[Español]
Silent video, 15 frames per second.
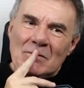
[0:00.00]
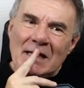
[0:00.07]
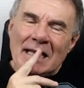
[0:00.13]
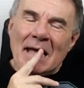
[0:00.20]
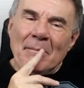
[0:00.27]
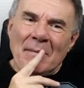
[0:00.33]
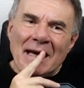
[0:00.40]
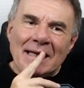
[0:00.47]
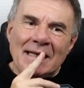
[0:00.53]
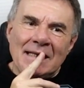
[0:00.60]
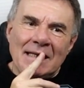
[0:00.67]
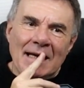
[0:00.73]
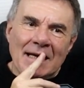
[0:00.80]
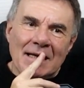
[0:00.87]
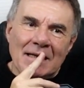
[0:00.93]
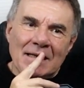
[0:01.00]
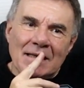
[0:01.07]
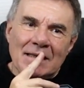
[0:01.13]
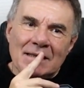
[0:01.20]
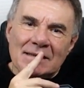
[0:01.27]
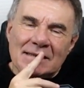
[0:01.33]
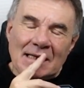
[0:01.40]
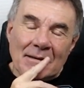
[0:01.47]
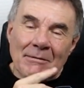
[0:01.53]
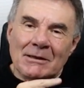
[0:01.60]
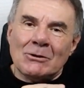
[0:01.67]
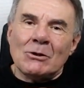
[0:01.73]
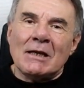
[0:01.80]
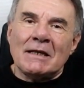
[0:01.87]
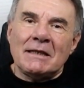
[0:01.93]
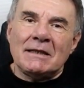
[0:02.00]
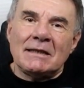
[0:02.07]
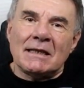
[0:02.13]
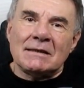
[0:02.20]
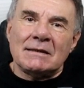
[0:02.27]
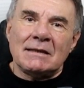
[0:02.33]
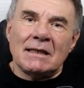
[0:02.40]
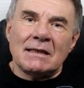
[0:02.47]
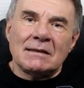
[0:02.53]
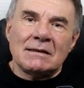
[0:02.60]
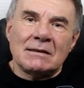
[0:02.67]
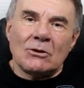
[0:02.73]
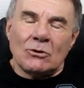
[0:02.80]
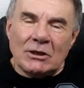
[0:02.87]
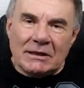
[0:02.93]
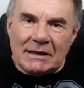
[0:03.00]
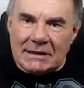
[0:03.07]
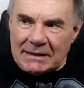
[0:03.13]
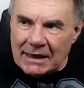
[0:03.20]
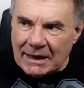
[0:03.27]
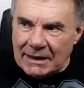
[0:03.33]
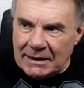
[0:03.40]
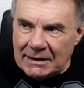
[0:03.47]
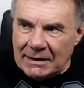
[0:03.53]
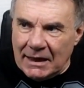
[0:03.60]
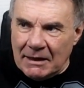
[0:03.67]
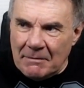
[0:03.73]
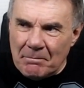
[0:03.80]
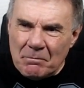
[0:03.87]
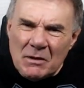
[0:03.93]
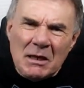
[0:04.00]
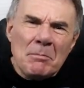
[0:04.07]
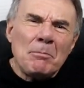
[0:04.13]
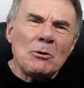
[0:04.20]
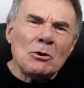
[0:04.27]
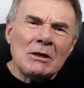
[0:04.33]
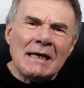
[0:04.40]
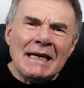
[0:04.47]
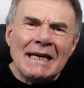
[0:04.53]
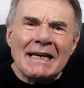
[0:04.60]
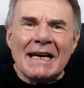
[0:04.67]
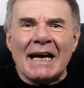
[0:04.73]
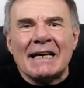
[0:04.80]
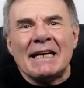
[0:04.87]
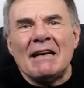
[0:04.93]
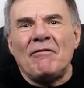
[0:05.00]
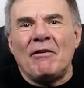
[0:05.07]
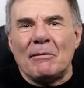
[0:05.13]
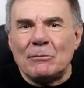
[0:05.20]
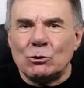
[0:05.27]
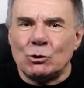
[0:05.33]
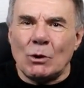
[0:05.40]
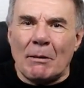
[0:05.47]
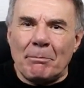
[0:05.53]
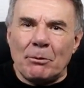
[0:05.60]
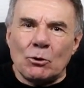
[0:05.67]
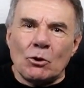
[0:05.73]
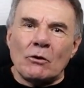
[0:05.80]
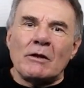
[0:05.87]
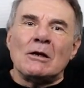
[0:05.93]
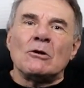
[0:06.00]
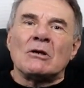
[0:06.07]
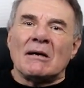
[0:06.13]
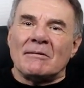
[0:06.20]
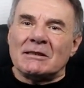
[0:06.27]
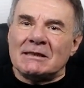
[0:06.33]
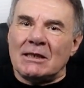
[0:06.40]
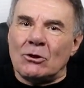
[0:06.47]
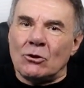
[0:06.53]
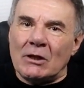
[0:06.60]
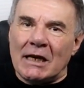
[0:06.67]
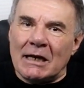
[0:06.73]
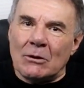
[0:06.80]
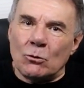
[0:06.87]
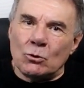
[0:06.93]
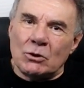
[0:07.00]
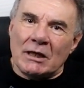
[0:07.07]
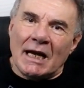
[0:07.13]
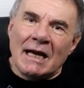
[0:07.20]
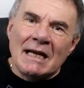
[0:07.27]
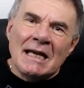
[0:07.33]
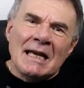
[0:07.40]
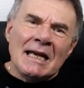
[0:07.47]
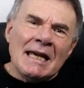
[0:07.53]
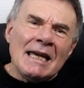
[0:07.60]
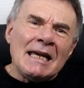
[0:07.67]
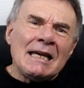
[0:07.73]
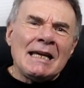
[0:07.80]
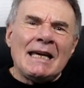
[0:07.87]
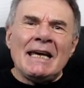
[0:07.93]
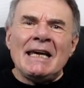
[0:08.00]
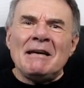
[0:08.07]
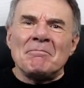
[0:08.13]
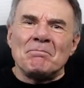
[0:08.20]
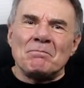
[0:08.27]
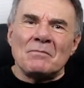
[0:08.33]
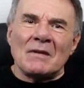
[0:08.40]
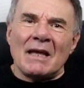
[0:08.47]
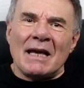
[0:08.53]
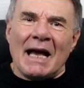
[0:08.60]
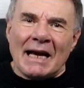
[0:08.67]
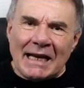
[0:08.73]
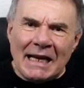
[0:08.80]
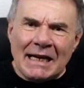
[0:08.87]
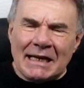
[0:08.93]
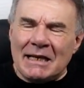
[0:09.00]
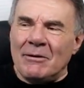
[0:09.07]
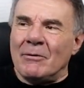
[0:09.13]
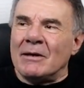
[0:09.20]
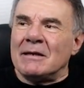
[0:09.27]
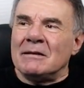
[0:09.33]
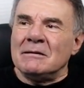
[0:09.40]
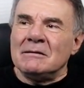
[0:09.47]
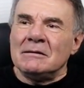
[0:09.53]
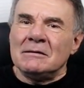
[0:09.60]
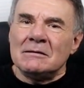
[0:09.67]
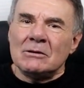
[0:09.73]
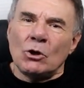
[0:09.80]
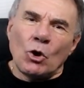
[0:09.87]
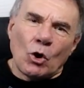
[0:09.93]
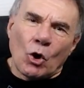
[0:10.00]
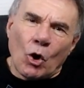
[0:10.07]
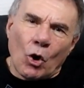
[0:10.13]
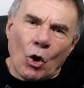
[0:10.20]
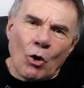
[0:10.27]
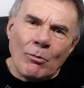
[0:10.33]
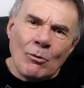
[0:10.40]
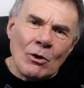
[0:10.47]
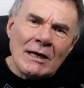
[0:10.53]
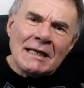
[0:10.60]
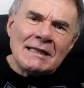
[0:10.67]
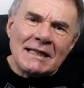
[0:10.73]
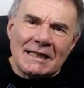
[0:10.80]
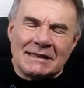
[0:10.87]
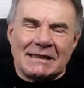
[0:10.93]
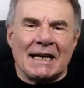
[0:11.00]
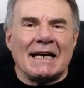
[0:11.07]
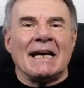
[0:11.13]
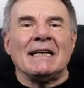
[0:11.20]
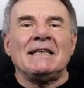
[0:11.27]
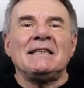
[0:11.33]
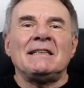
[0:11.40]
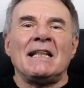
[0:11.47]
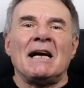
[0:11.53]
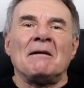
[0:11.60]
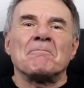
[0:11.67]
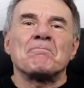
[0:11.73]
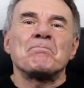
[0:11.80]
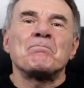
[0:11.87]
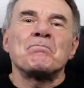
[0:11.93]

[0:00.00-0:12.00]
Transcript: la máquina salvando las distancias con este chacarita? ¿Y por qué aquel famoso apodo de los Caballeros de la Angustia? Es que aquel River, como este chacarita,